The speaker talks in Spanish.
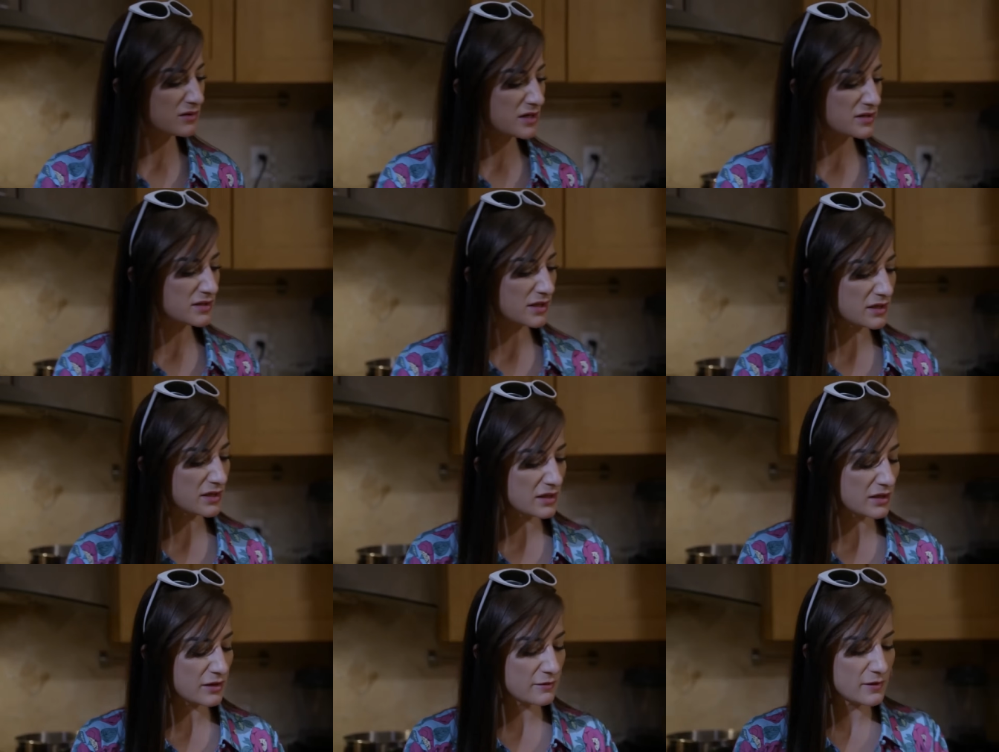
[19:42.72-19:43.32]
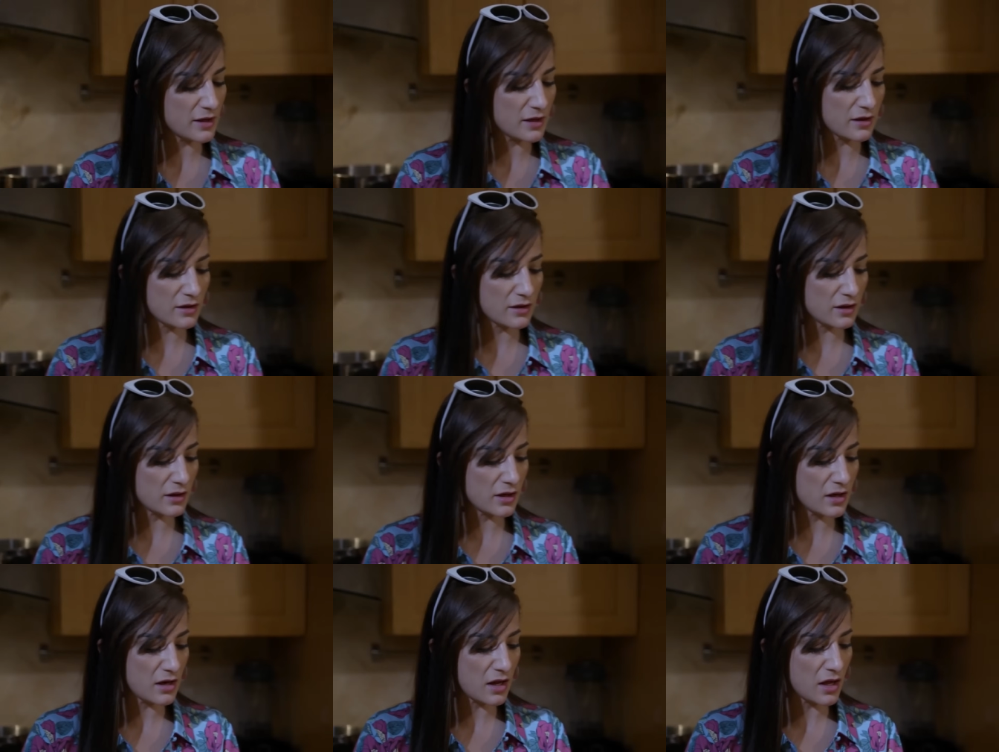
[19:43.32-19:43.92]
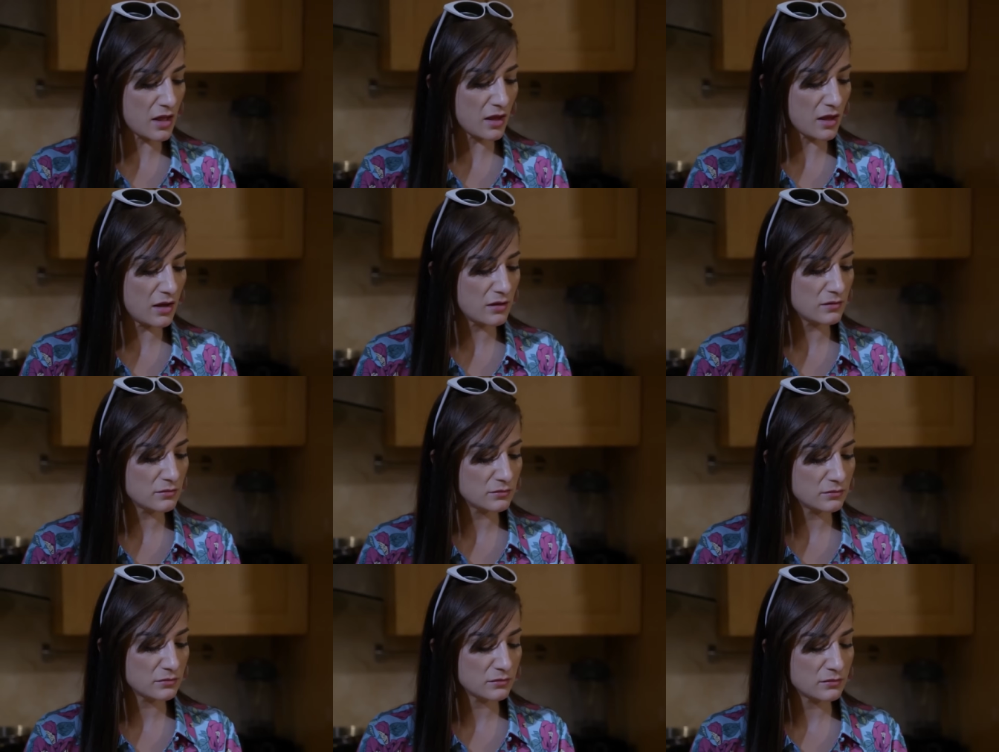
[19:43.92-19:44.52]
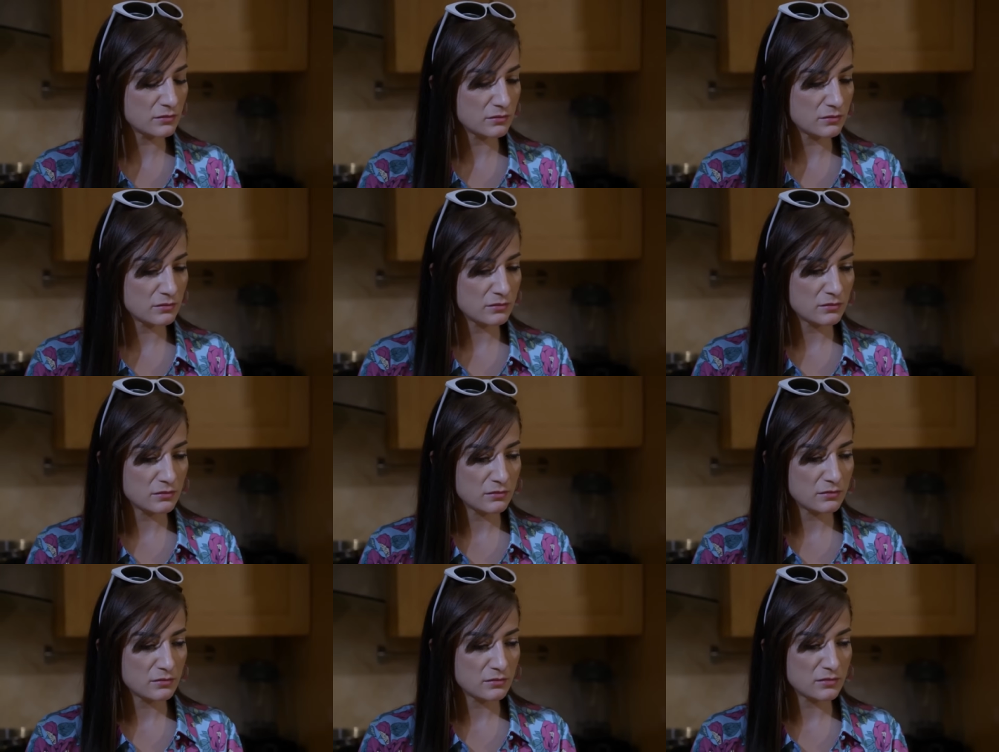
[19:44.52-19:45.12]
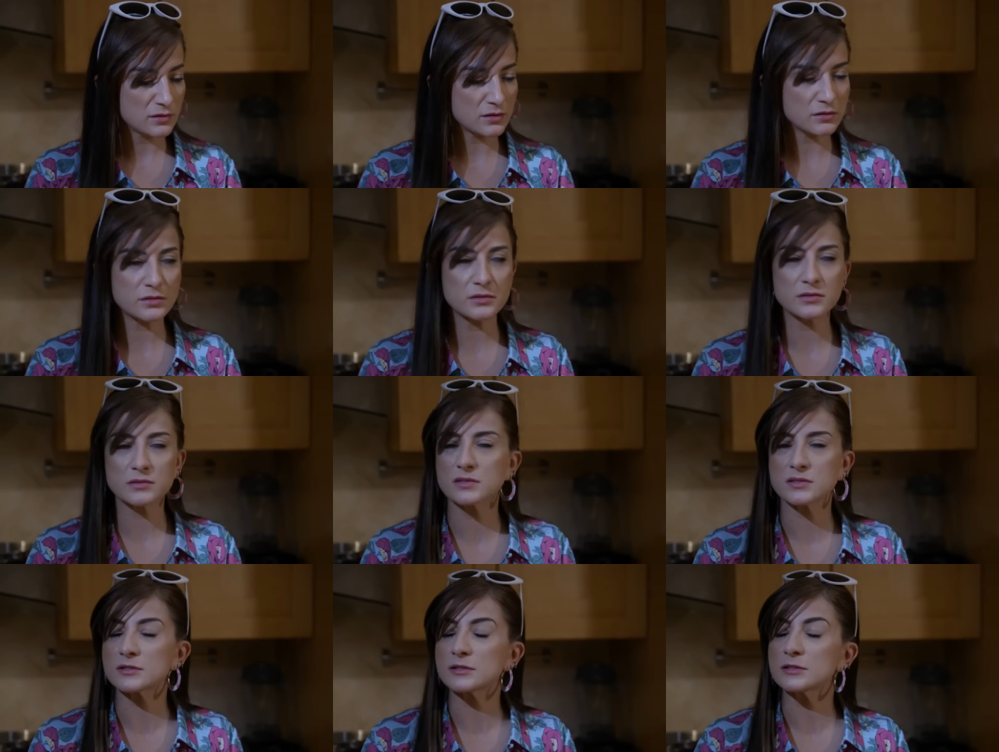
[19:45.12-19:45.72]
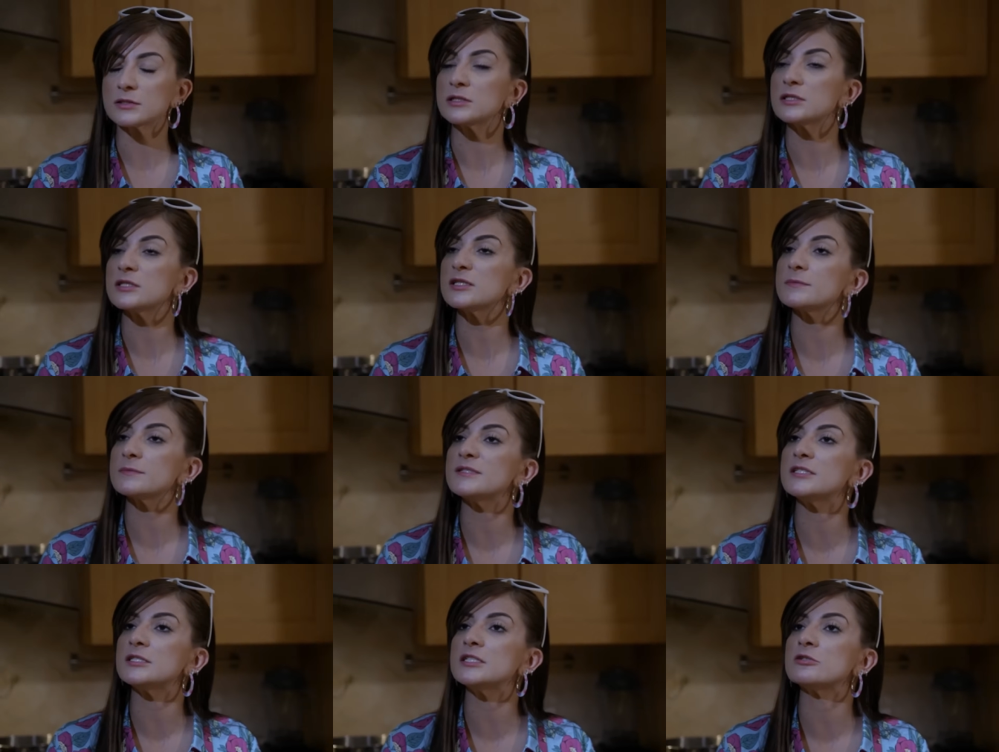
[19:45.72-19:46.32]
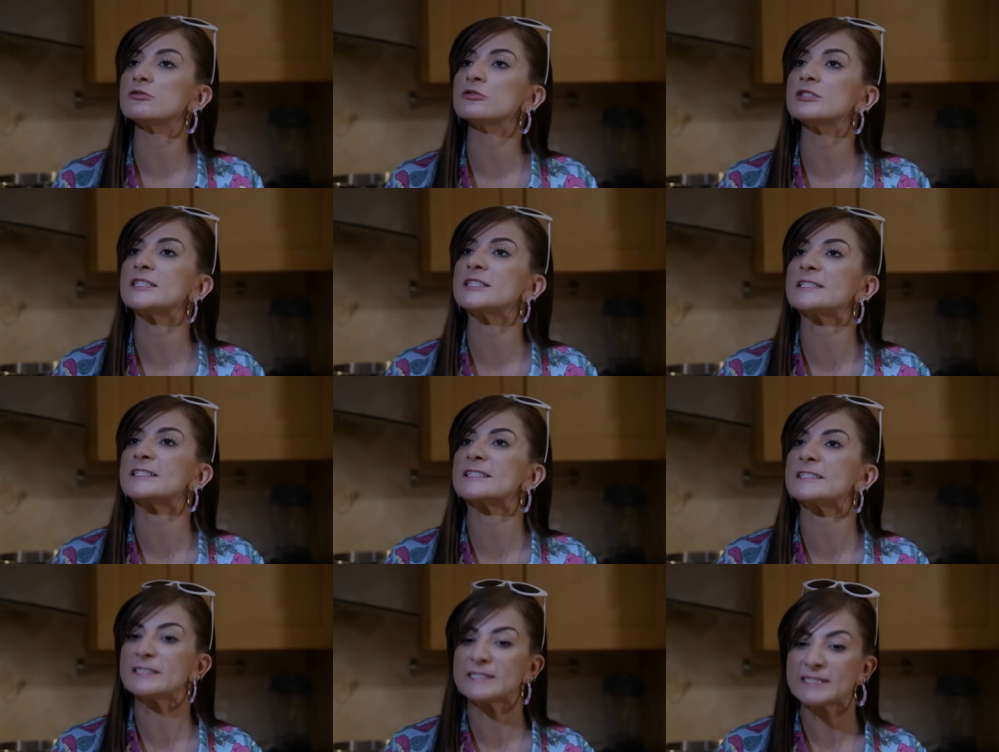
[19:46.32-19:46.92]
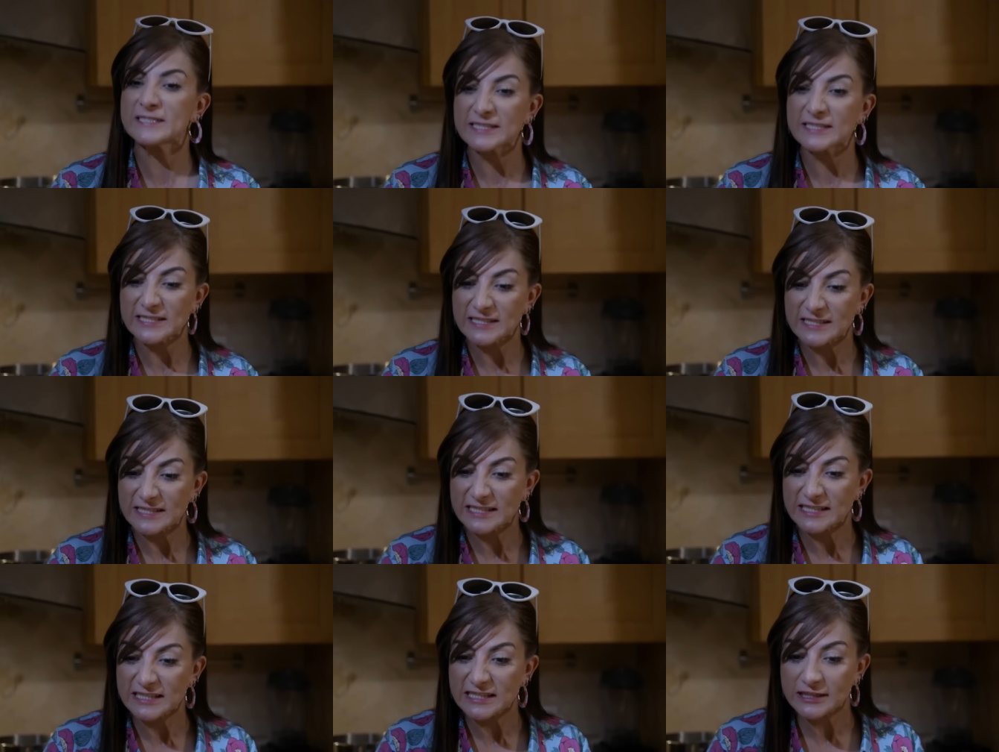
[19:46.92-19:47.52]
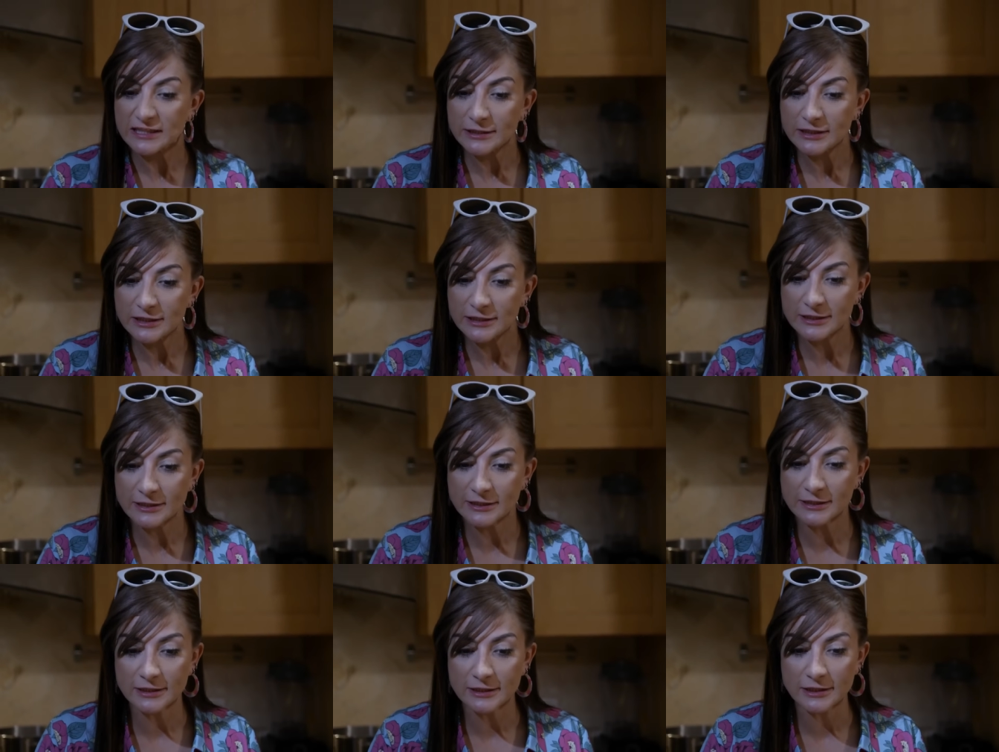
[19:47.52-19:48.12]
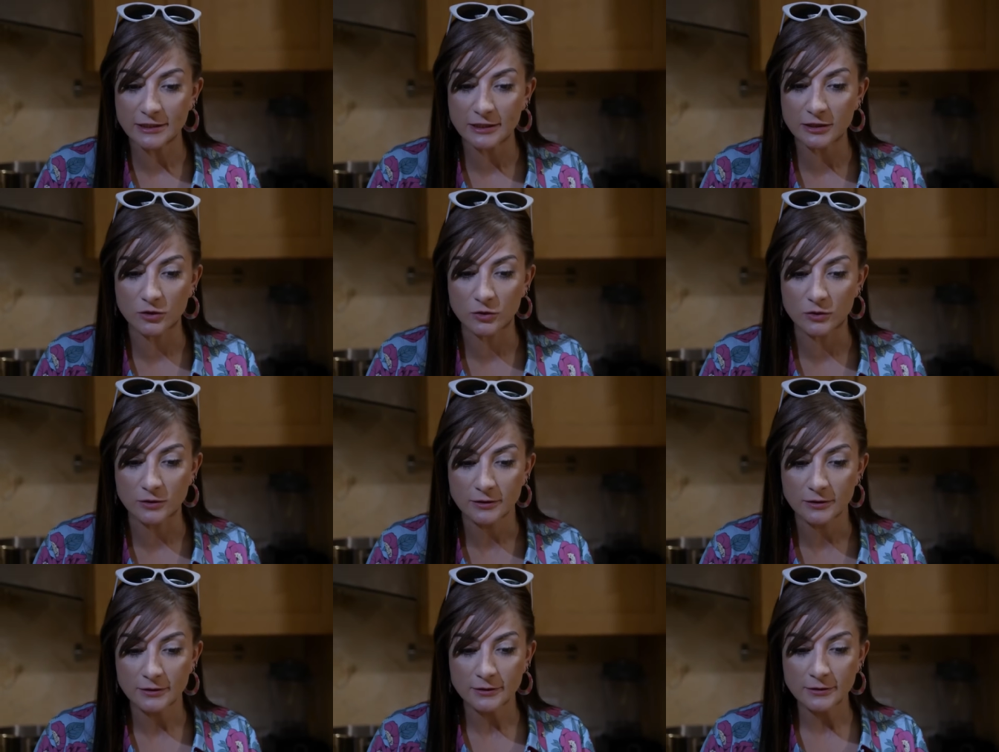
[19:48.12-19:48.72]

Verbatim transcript: ni siquiera debería darle nada. Estaban ganas me dieron de agarrarla de las greñas hace rato.